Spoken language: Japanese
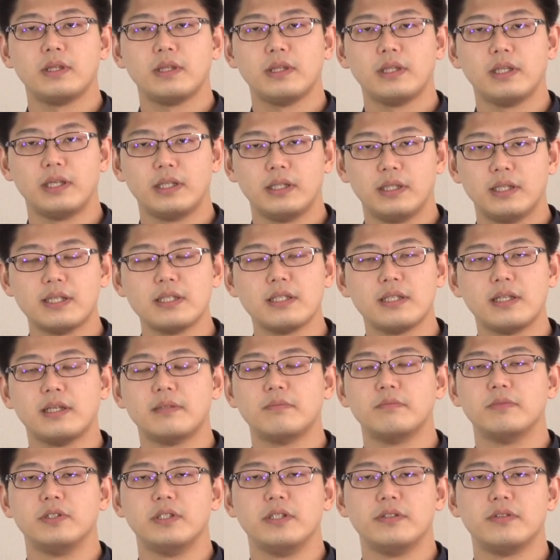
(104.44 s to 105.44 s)
でな
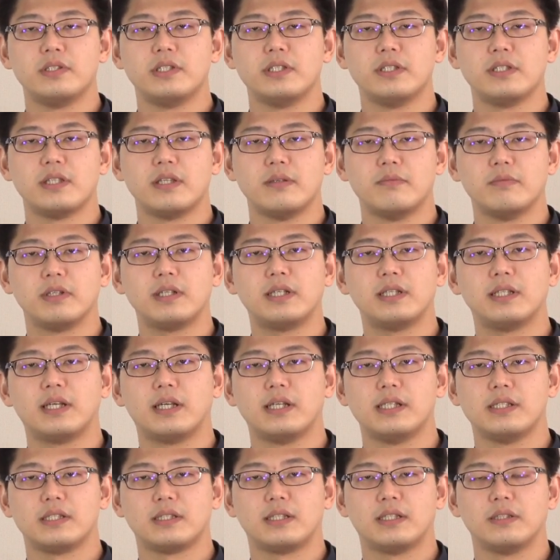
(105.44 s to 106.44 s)
ぜブリーフシステムが
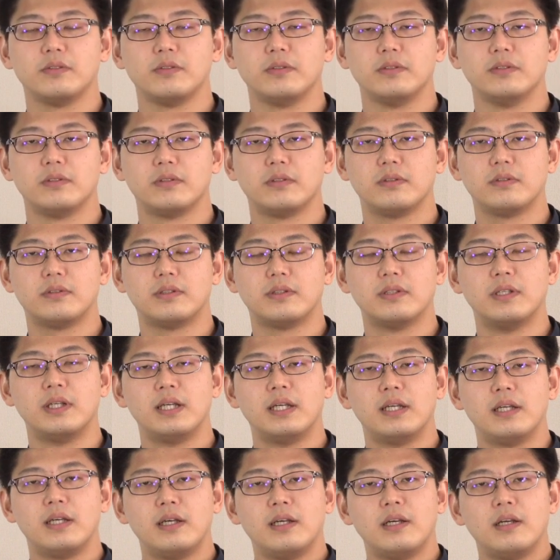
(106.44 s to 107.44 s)
大事かというと、
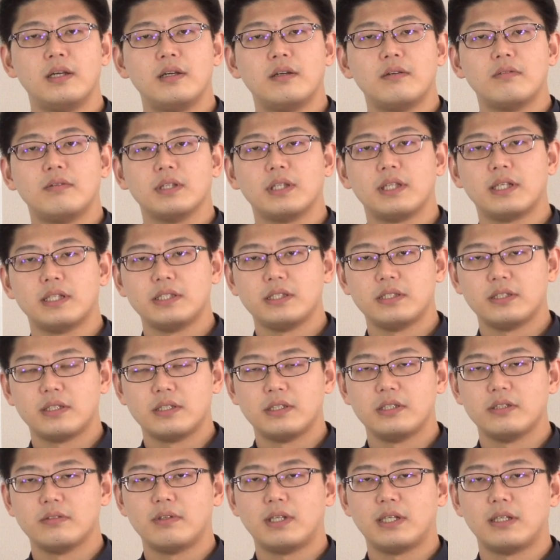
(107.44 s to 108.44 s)
私た
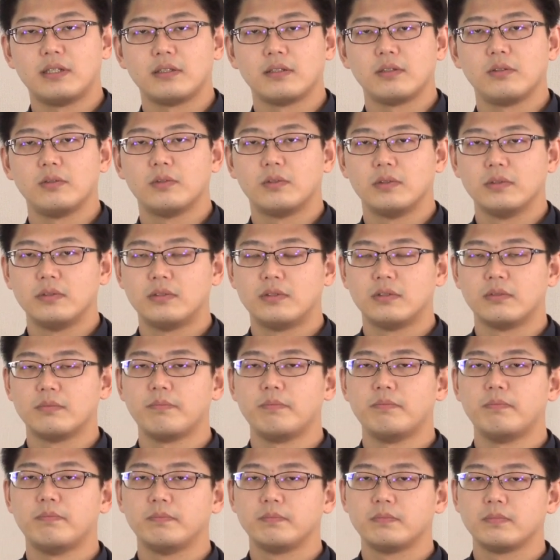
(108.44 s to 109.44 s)
ちはこの
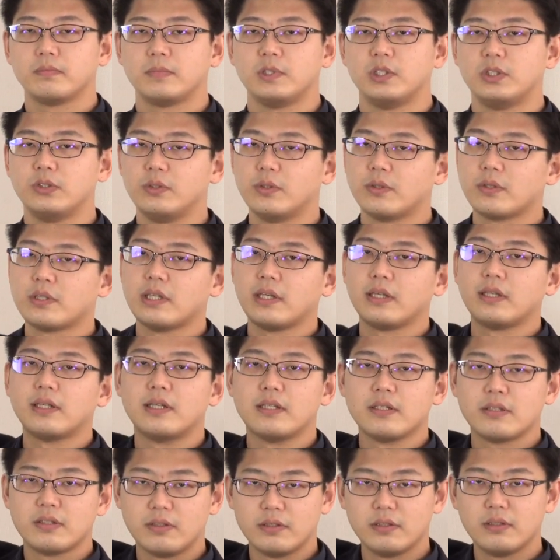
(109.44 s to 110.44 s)
重要性
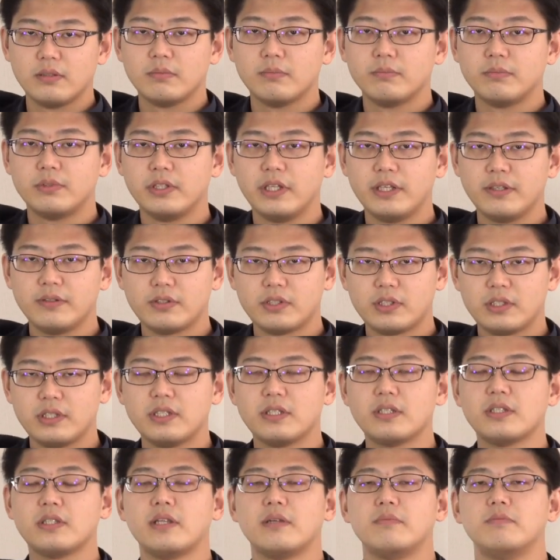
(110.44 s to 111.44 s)
関数
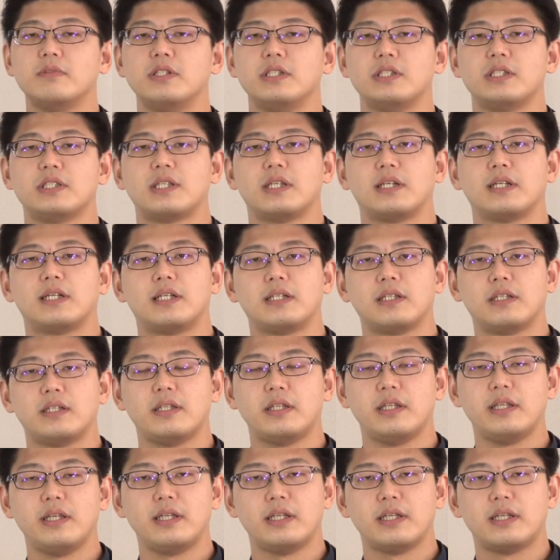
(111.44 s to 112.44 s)
ブリーフシステムに従っ
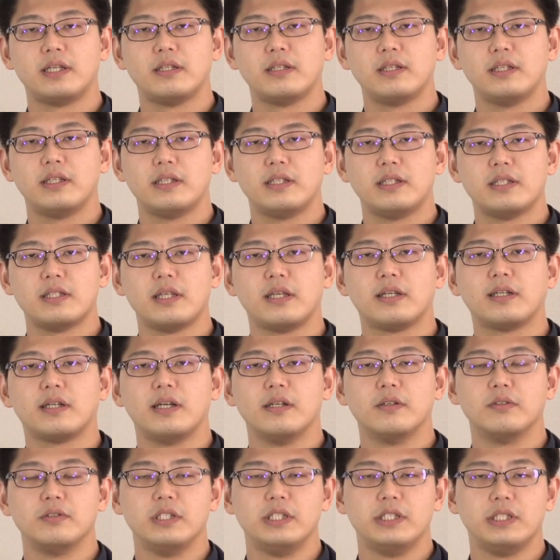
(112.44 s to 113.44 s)
て世
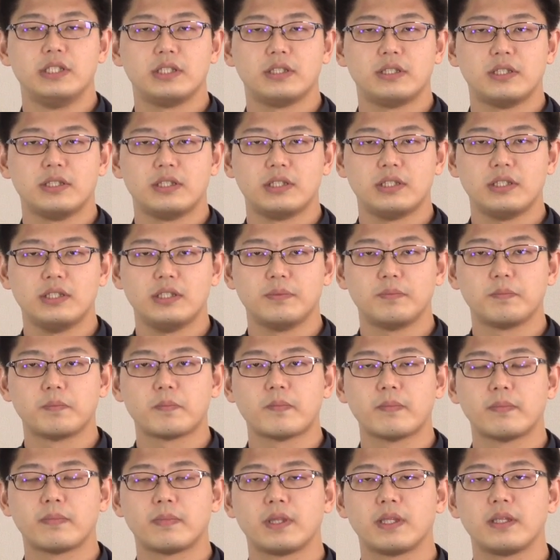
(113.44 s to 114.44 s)
界を認識し、
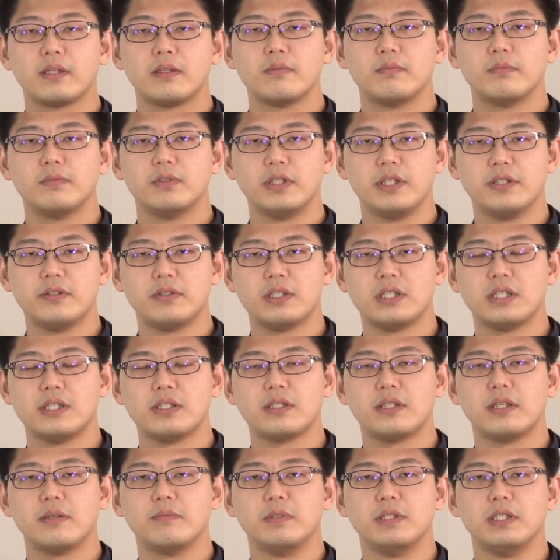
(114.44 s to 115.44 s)

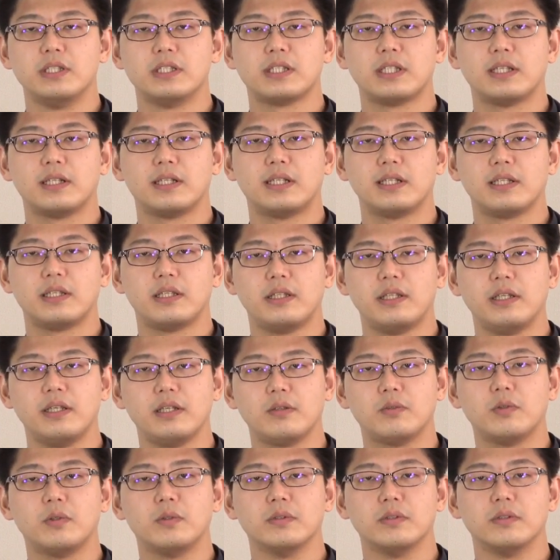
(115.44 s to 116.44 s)
ブリーフシステムに従って
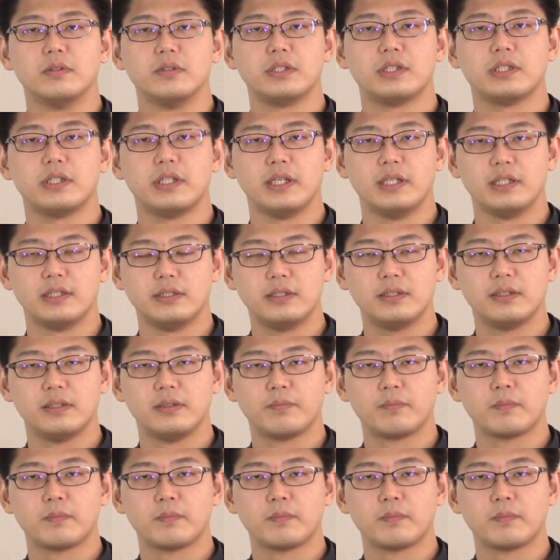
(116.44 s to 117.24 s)
行動している。